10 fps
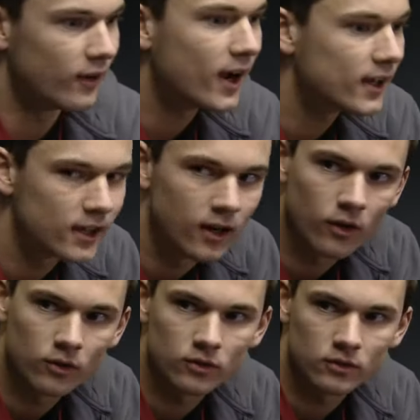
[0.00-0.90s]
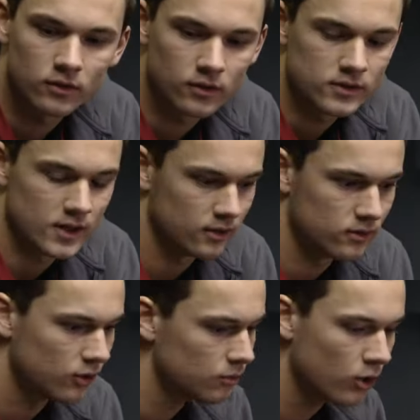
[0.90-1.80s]
war geklaut und seit
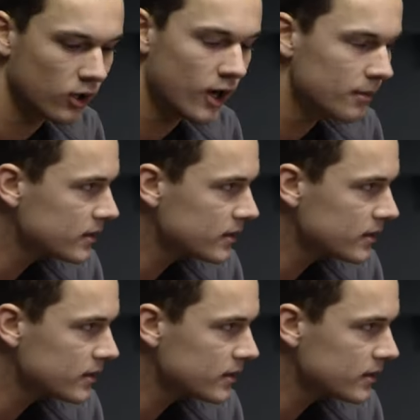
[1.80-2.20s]
heute Morgen habe